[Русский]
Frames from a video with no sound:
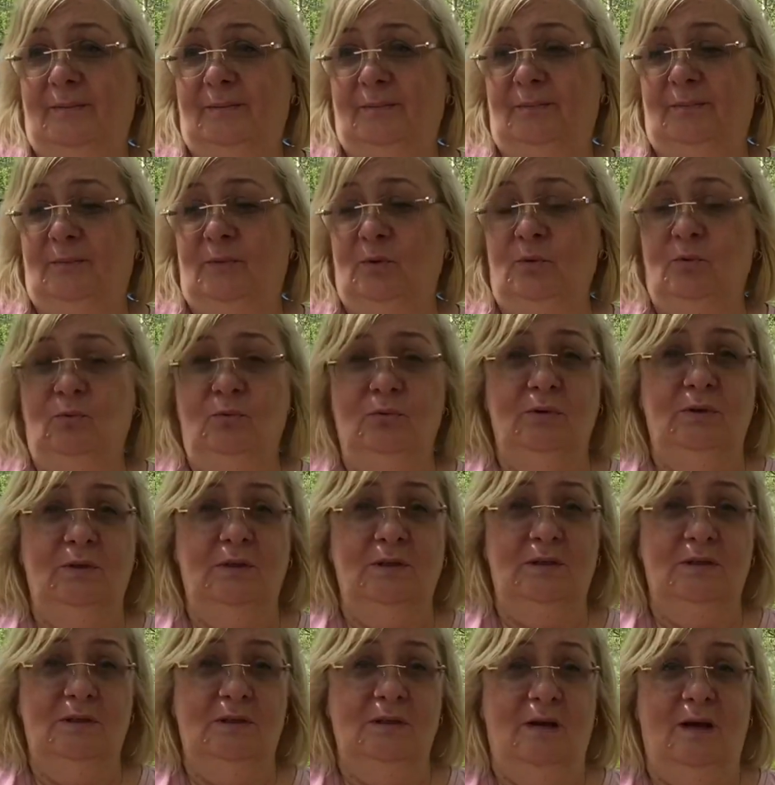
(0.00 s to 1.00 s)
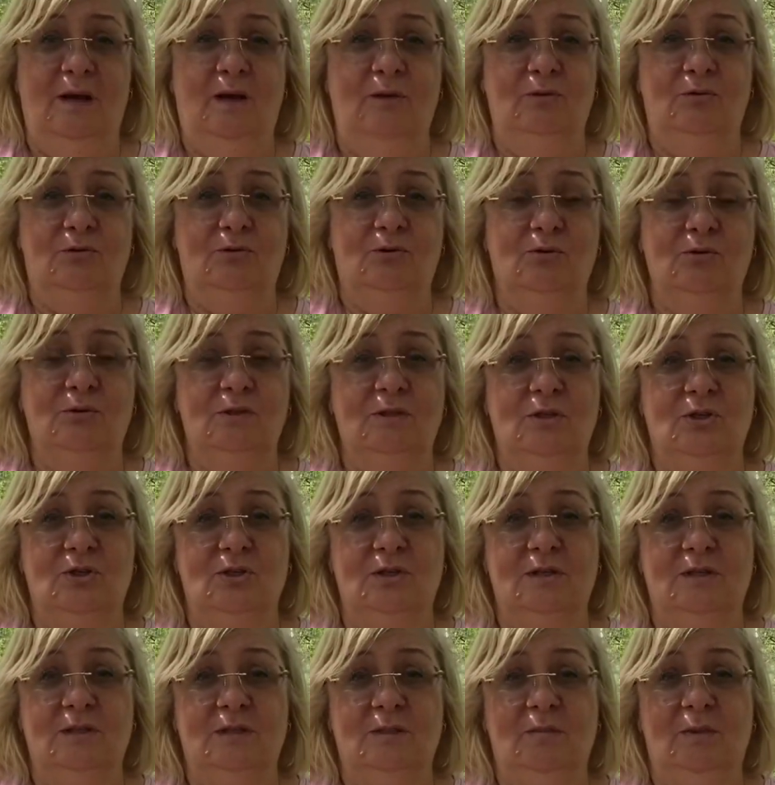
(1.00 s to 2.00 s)
ну, не знаю, что
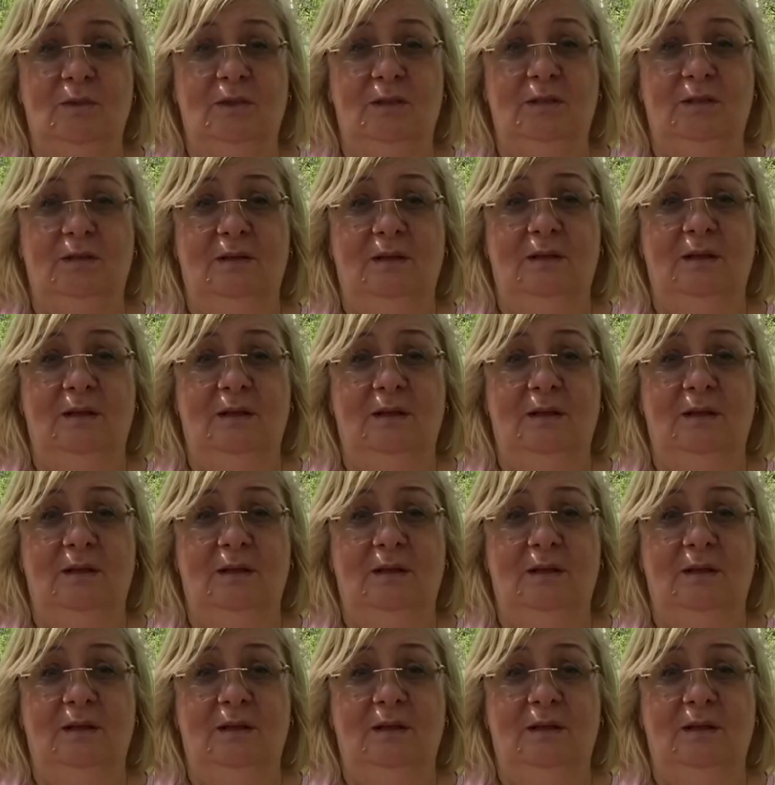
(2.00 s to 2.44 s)
значит знаменитой.